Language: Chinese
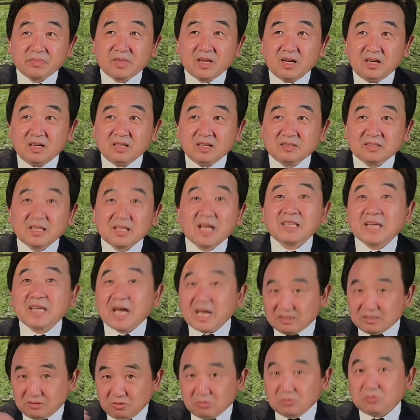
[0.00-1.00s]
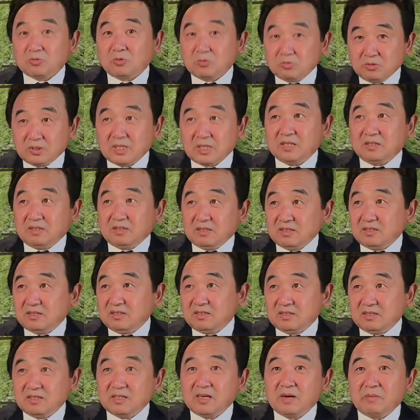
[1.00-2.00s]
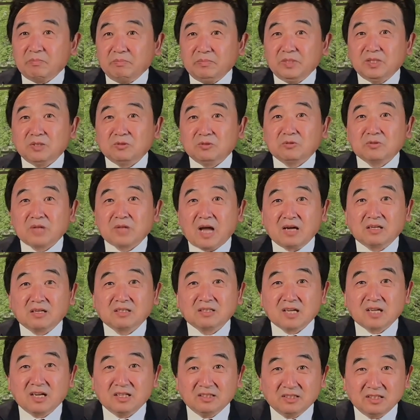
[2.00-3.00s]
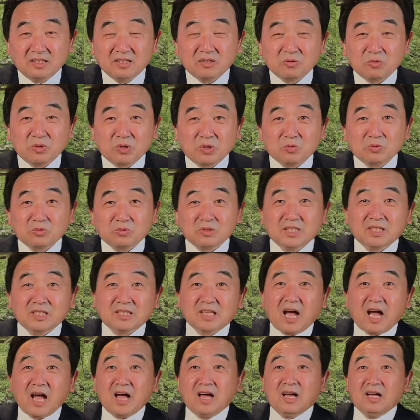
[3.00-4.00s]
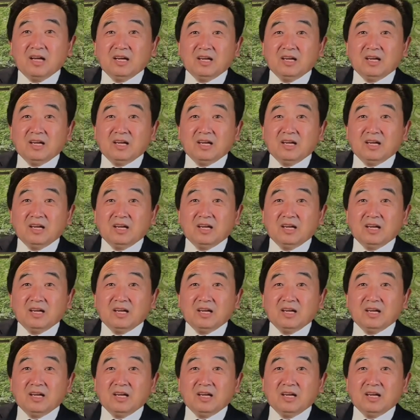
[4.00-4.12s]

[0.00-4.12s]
啊，大家也都公认，那民众党人肯定会攻击他，